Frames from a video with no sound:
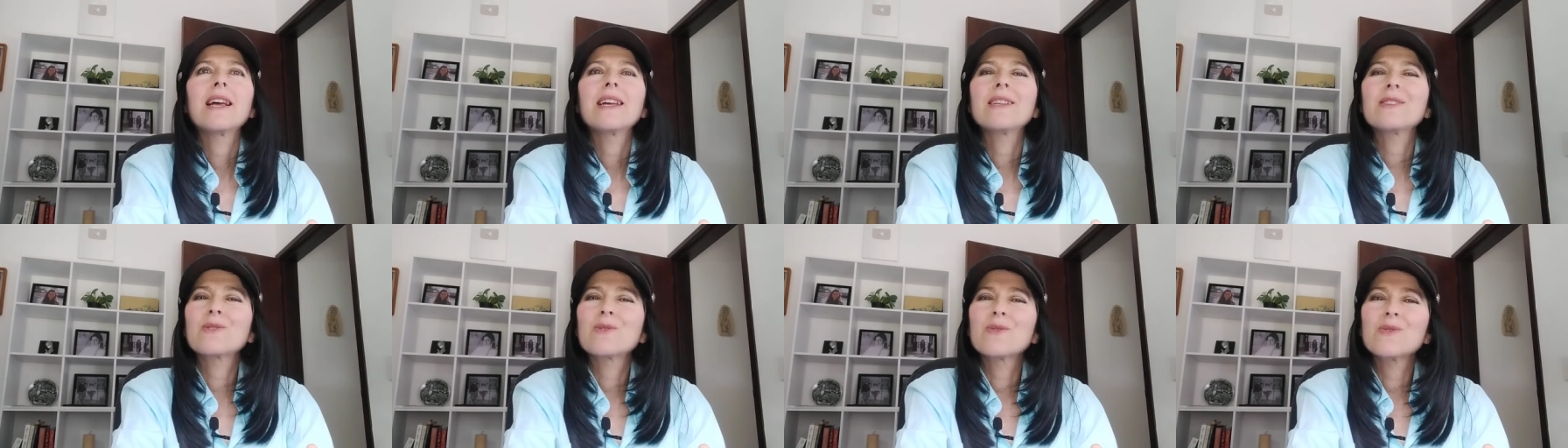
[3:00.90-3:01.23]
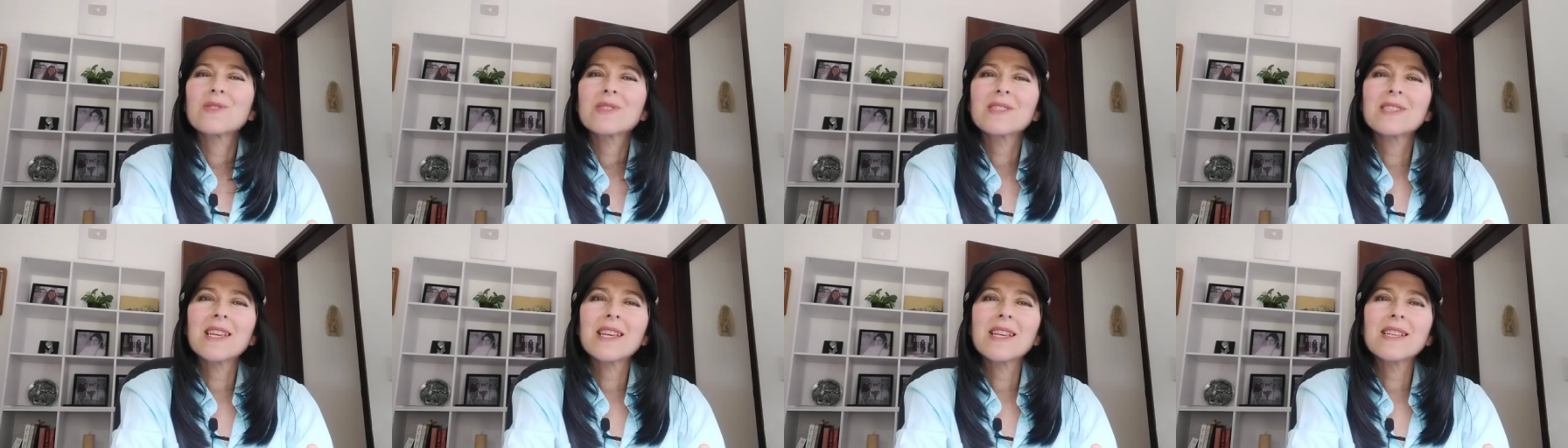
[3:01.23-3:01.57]

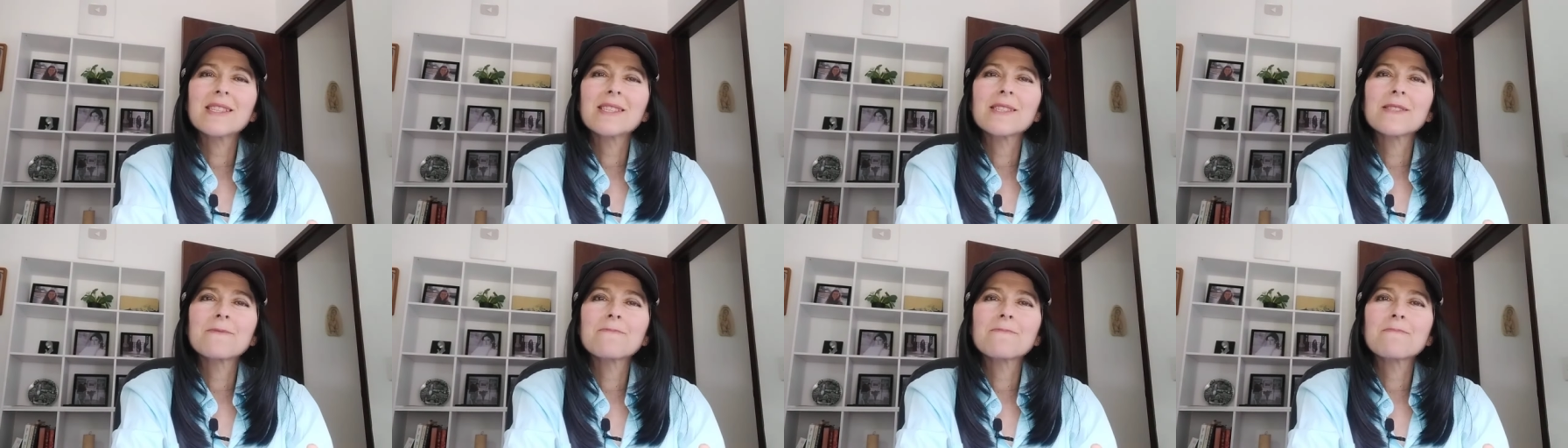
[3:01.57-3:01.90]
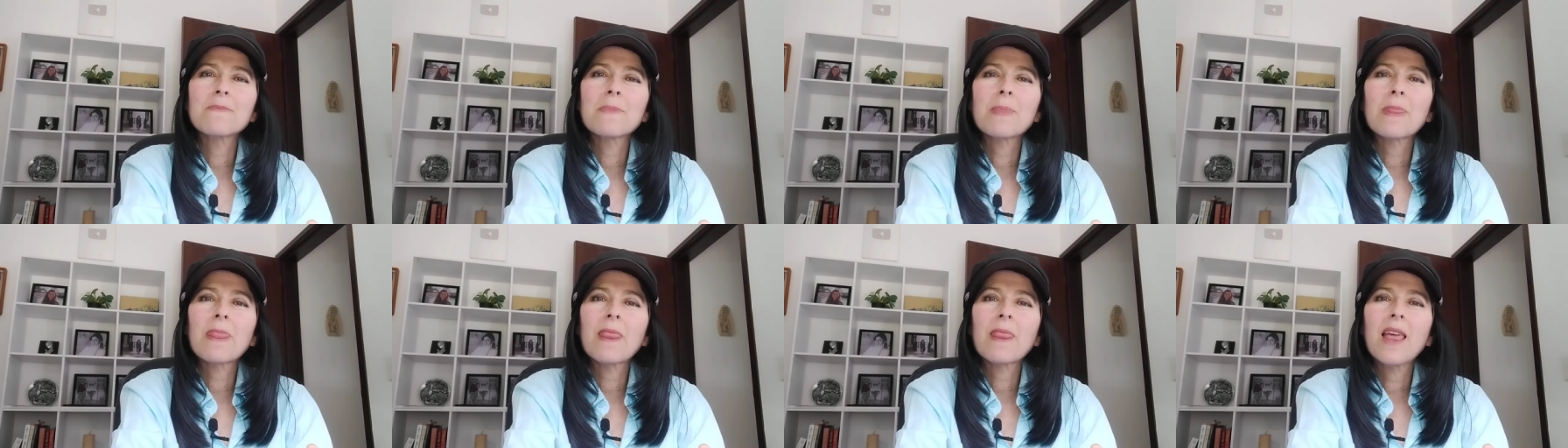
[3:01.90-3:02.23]
Entonces,
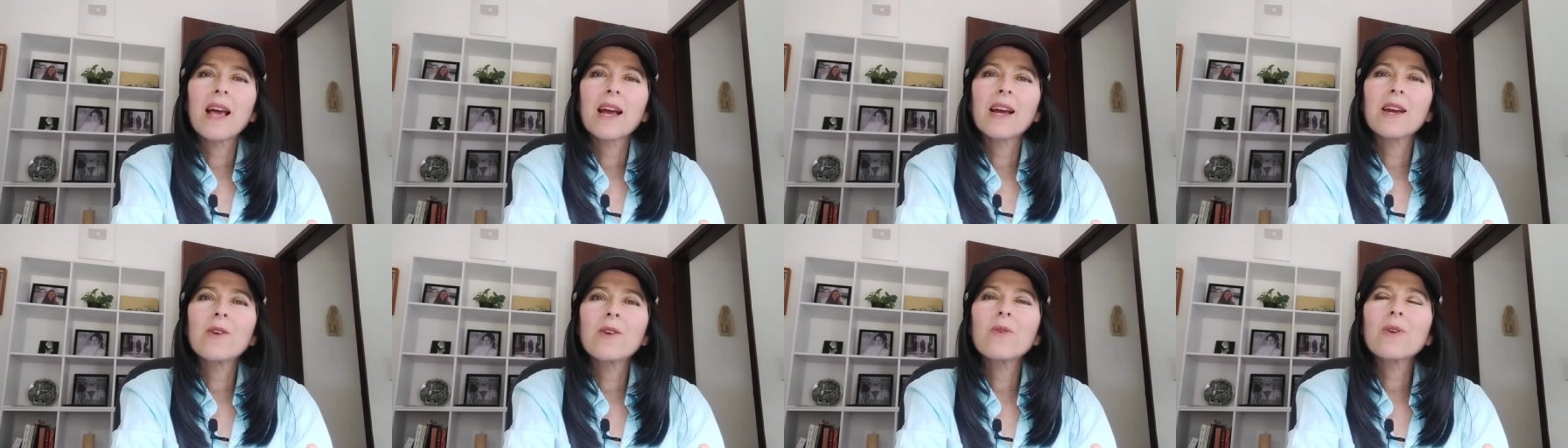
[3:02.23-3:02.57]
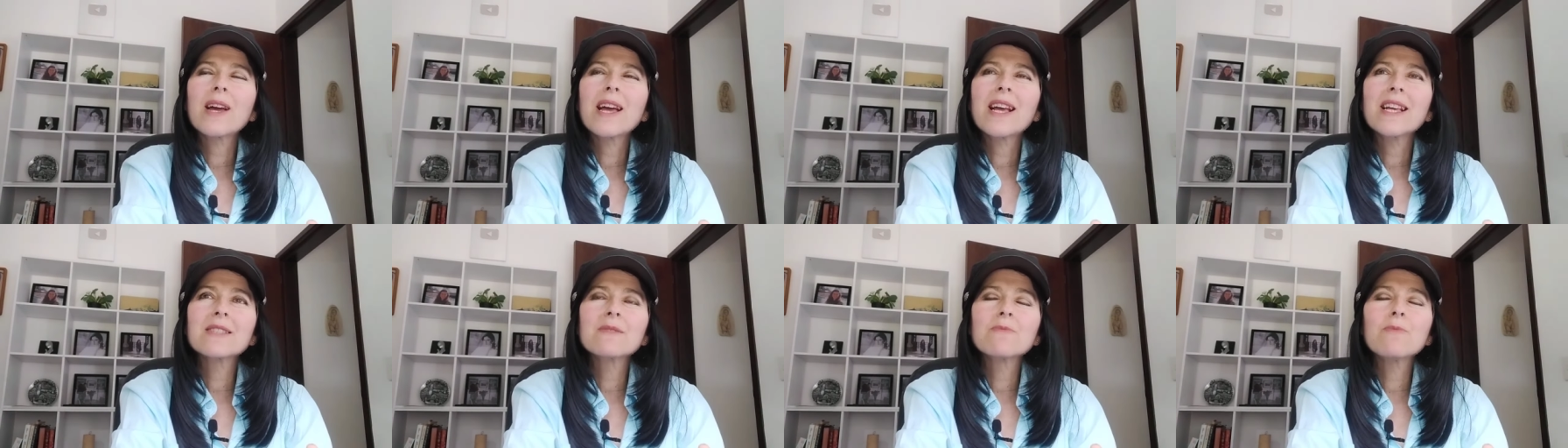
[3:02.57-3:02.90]

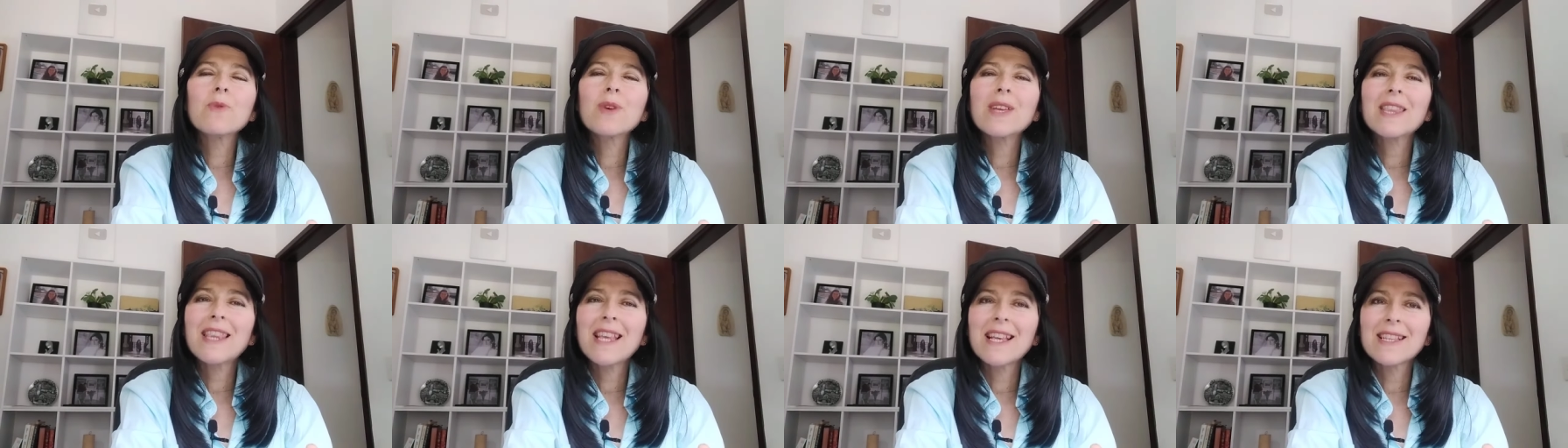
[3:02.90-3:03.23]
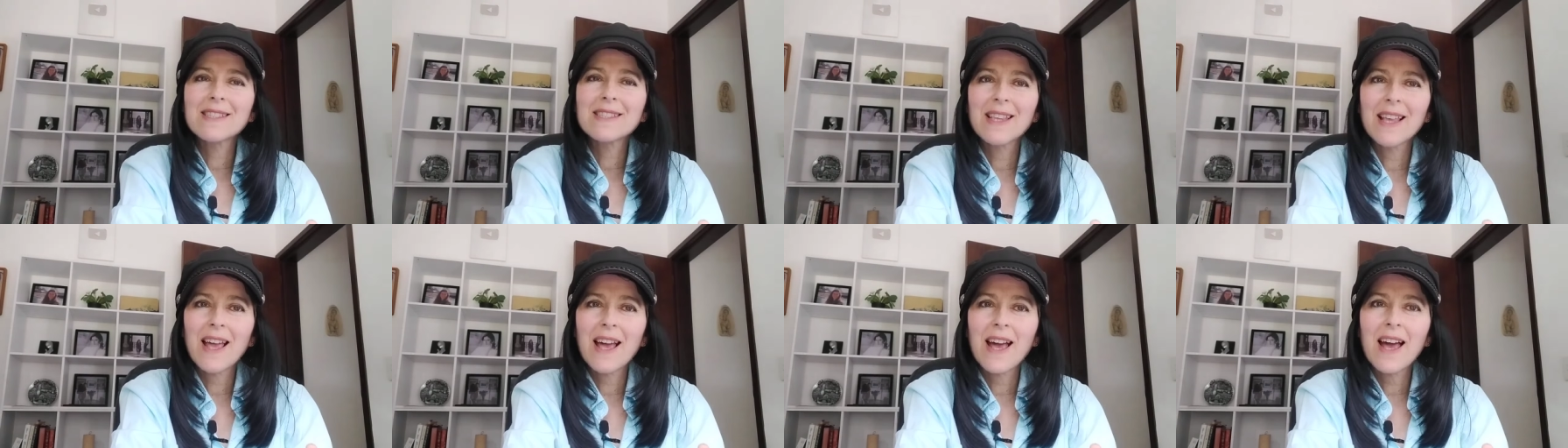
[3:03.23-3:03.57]
Creo que es muy
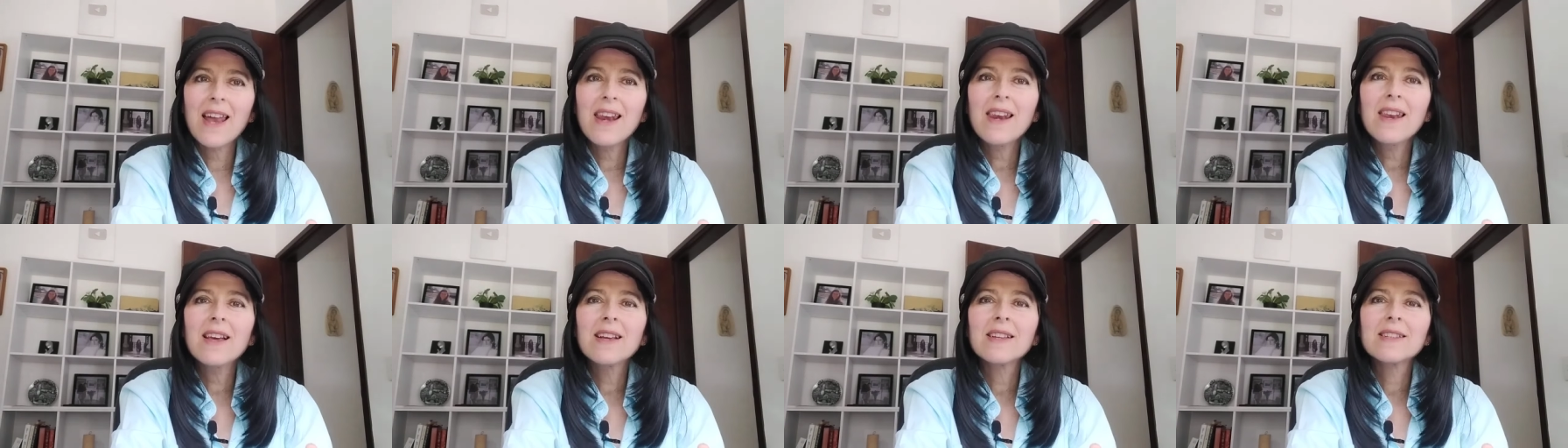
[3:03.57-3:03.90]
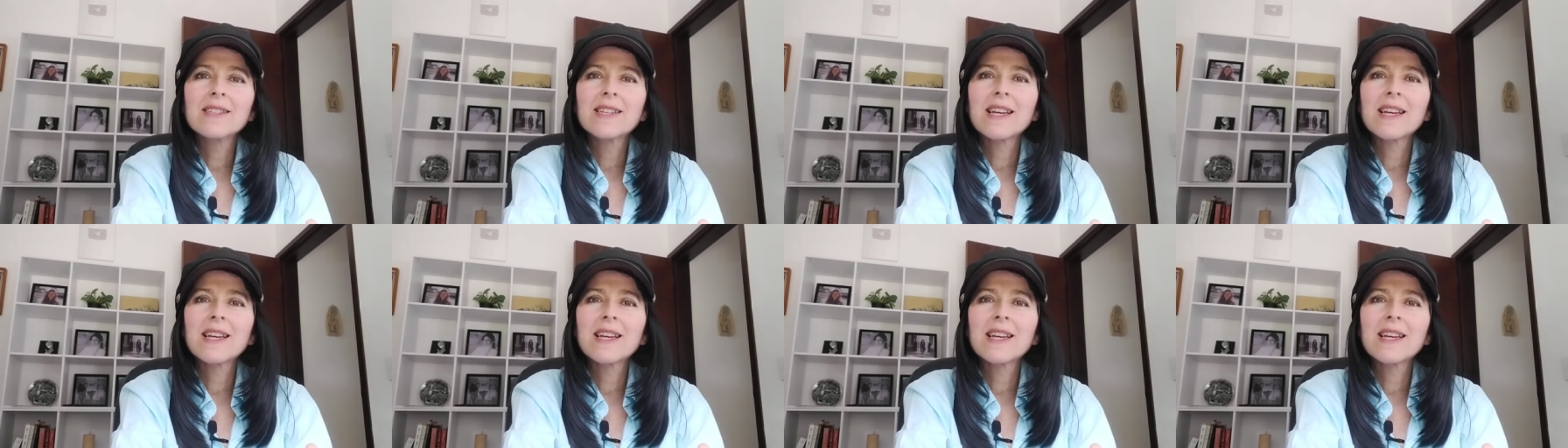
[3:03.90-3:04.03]
desleal